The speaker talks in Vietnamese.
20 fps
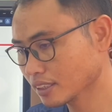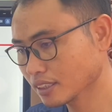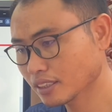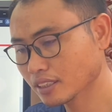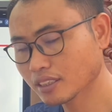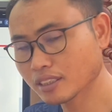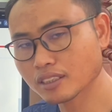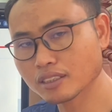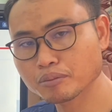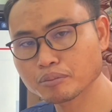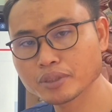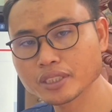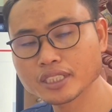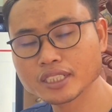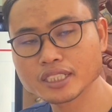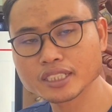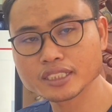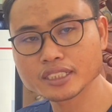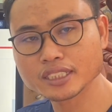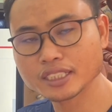còn
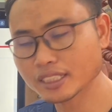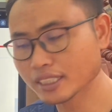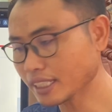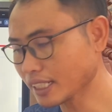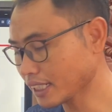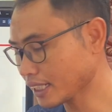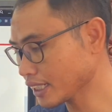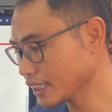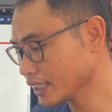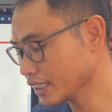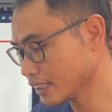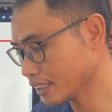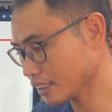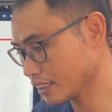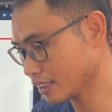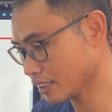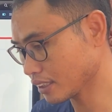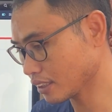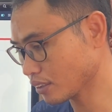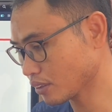miên này dây đá
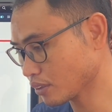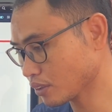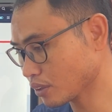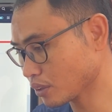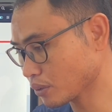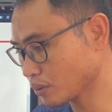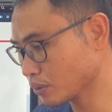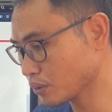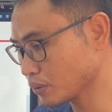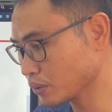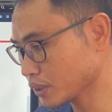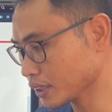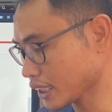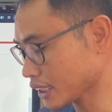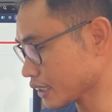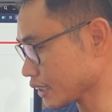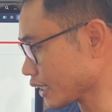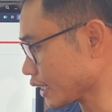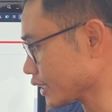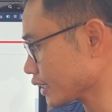lục cừu
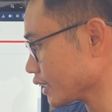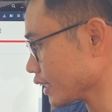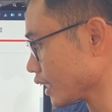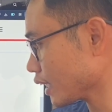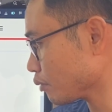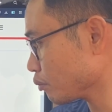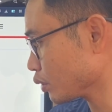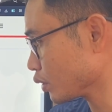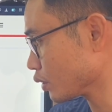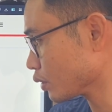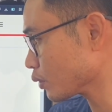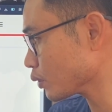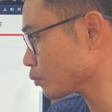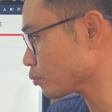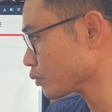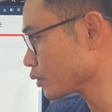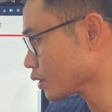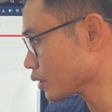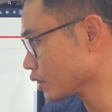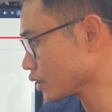sạt trai cha mùi
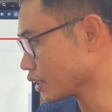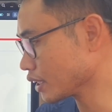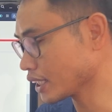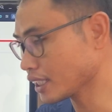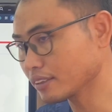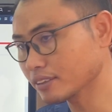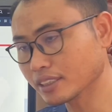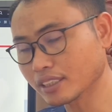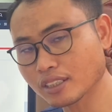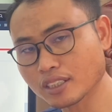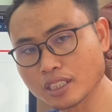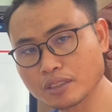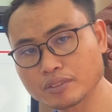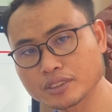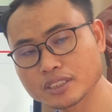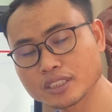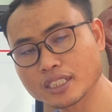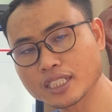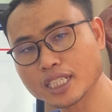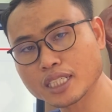rúp nơi sự coi vật
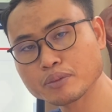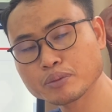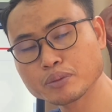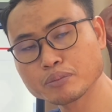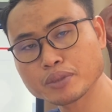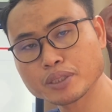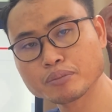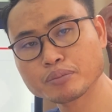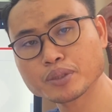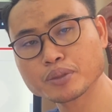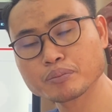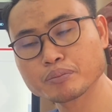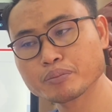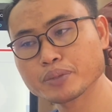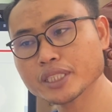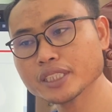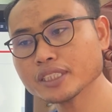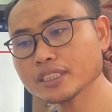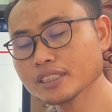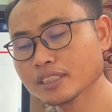chia lãi của mình phồng
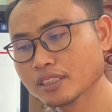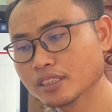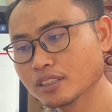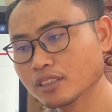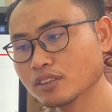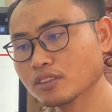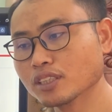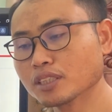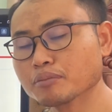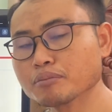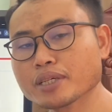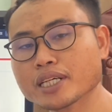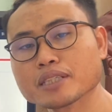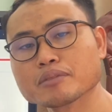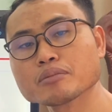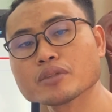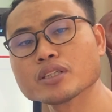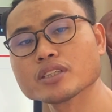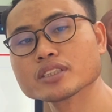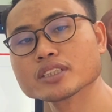pính quạt
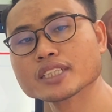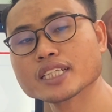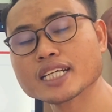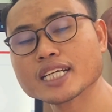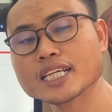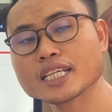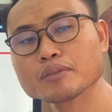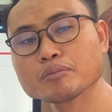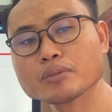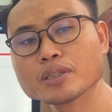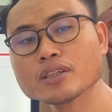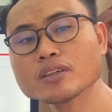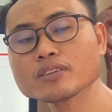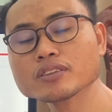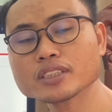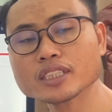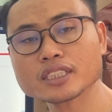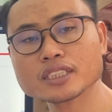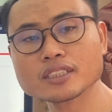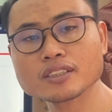bàn bọ sài mốt
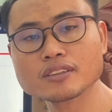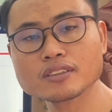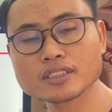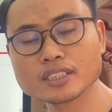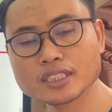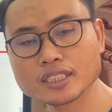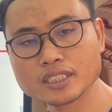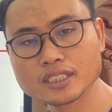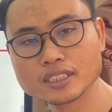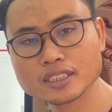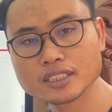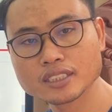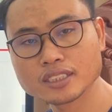tại tao nằng